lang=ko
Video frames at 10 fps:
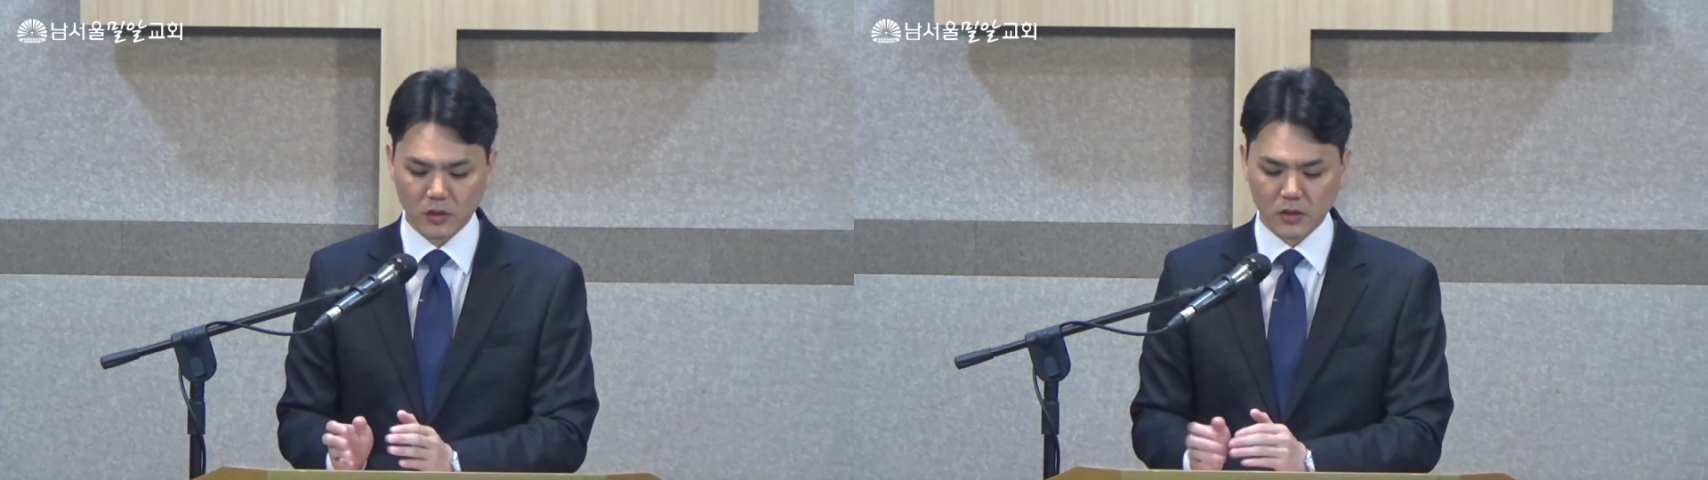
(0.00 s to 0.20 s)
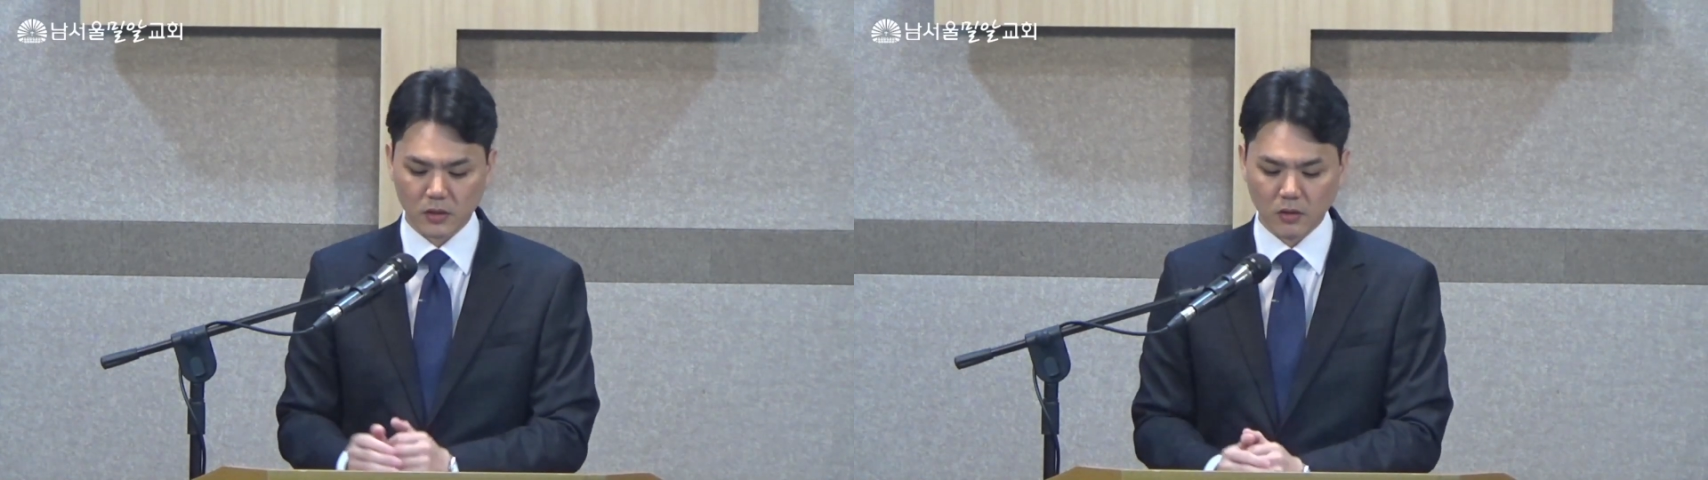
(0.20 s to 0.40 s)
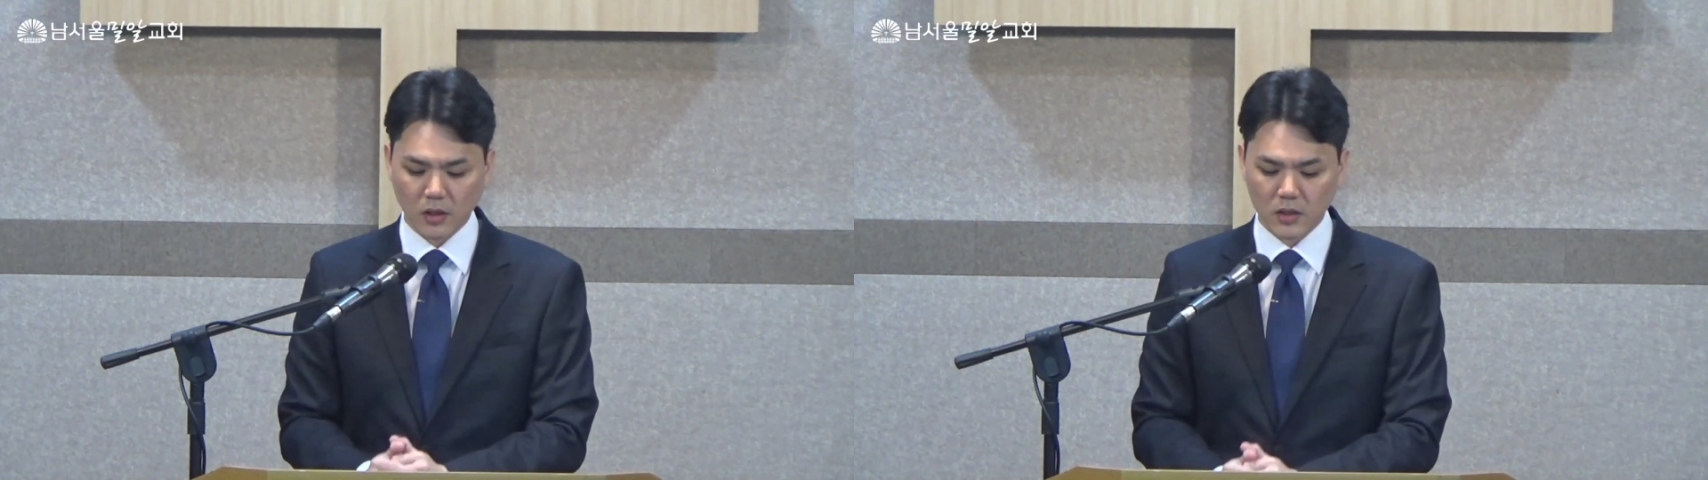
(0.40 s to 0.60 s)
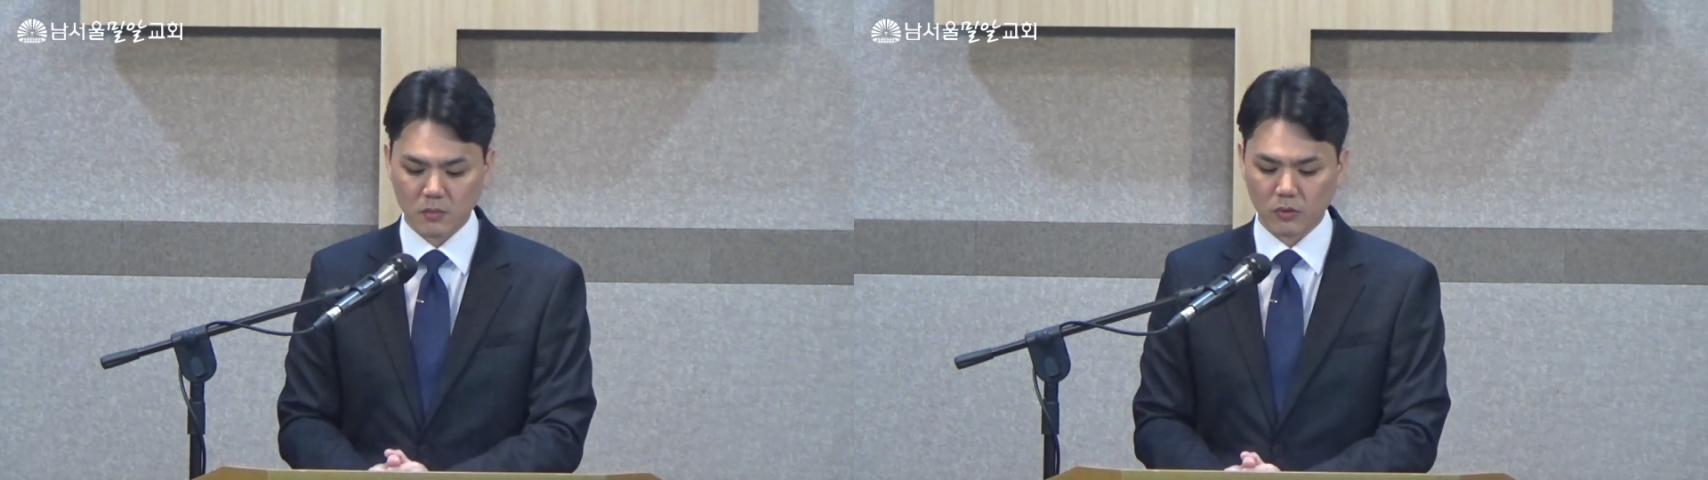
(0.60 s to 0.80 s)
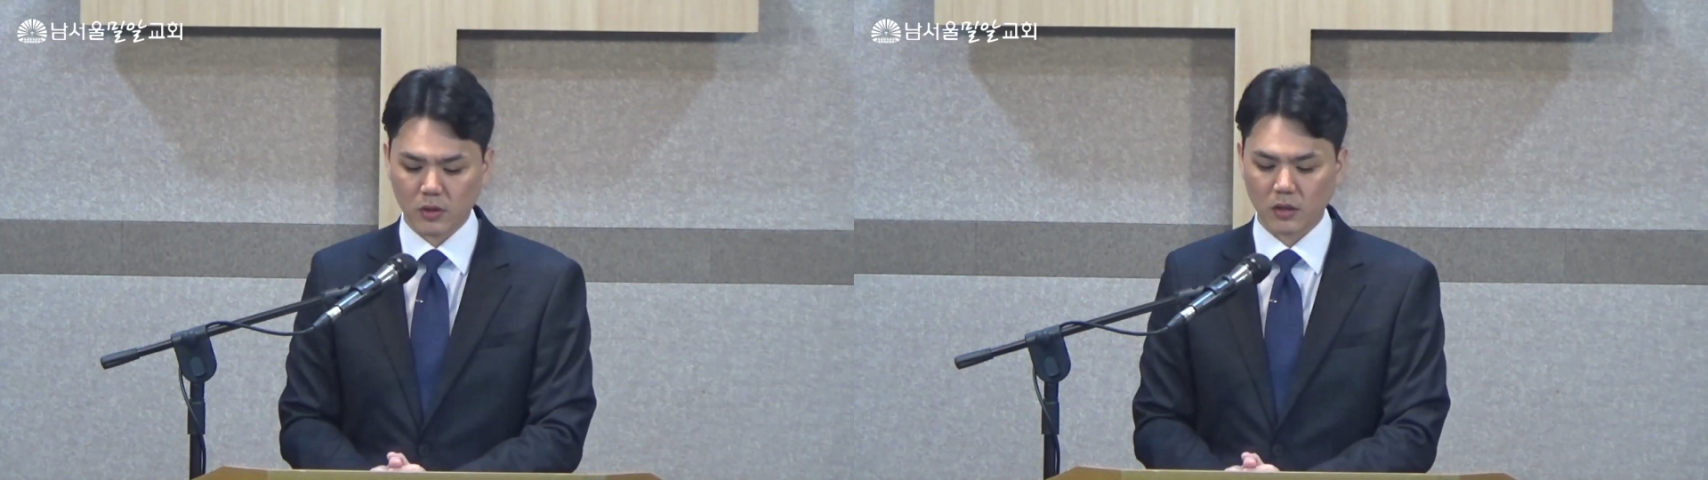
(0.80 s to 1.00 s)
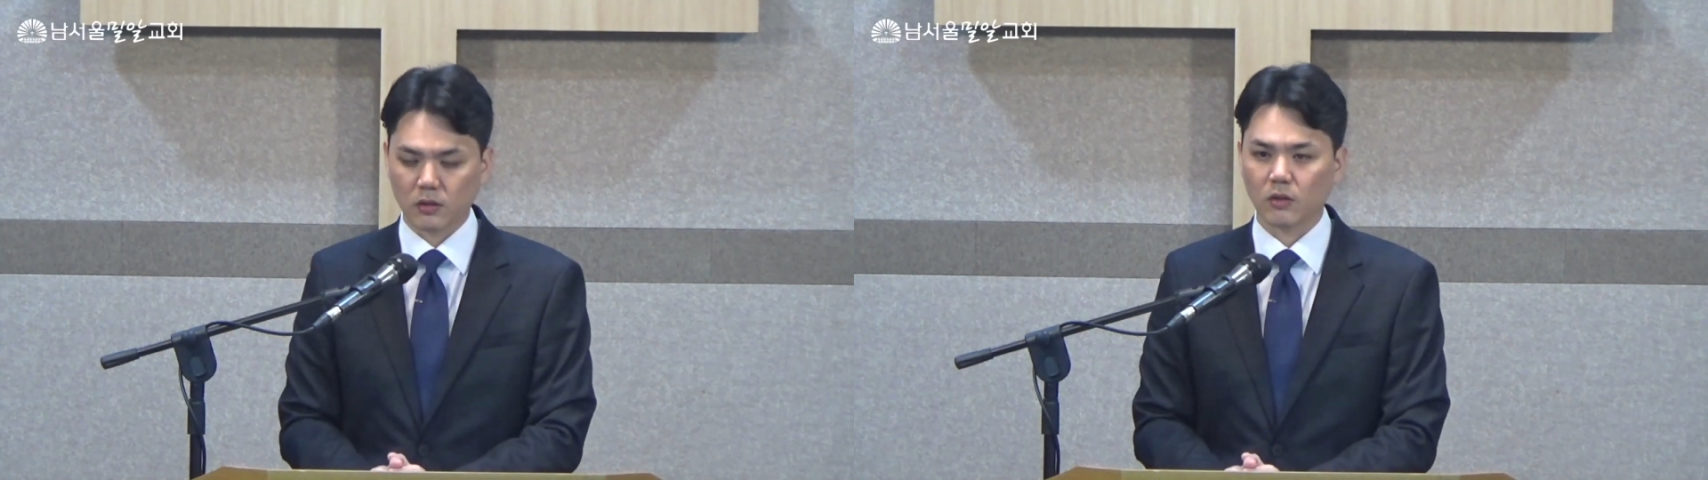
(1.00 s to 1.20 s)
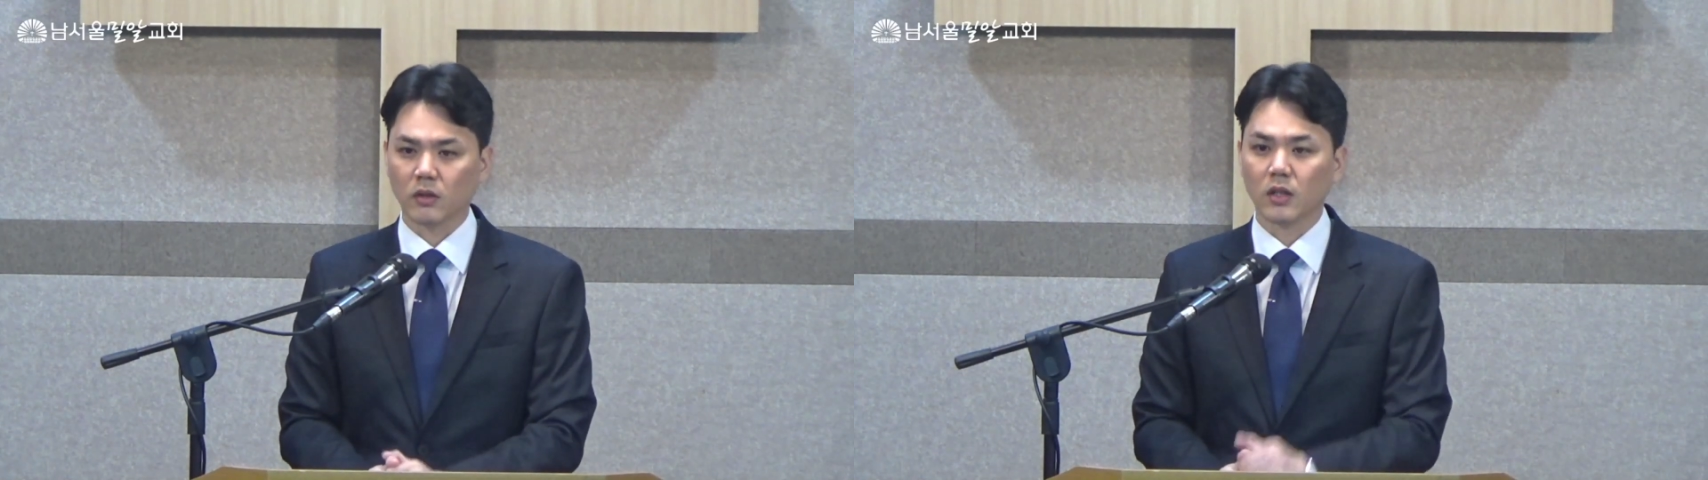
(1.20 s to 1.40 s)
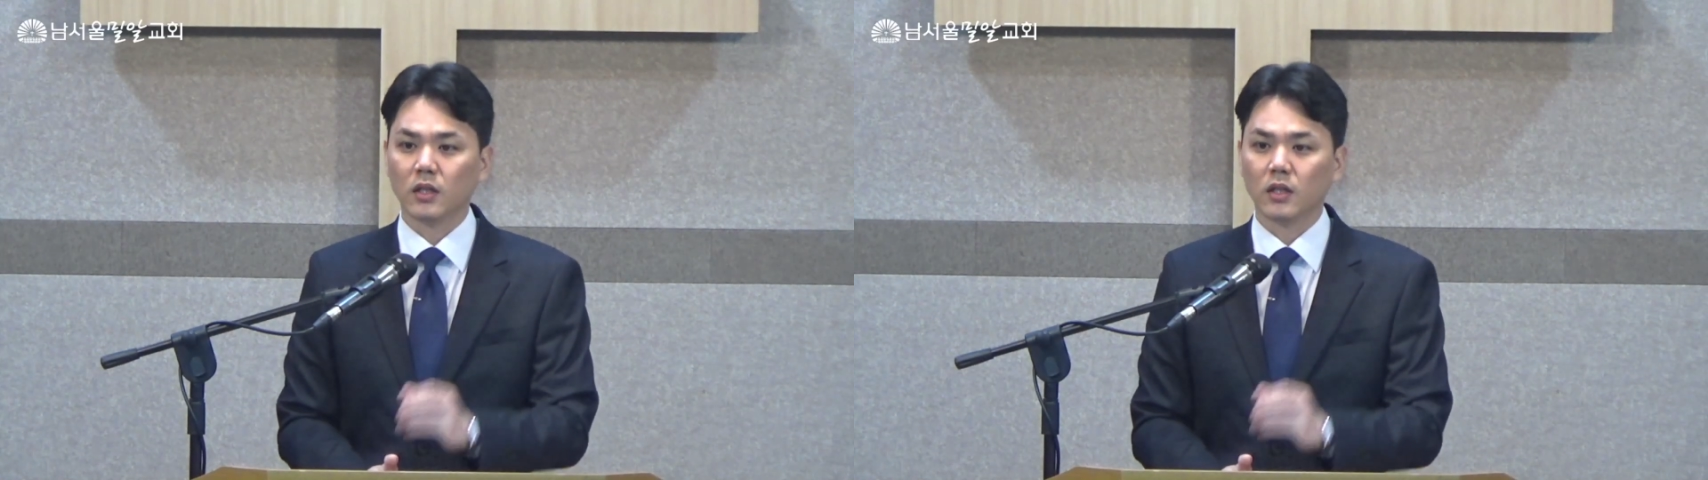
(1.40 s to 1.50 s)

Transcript: 증거하지 못했던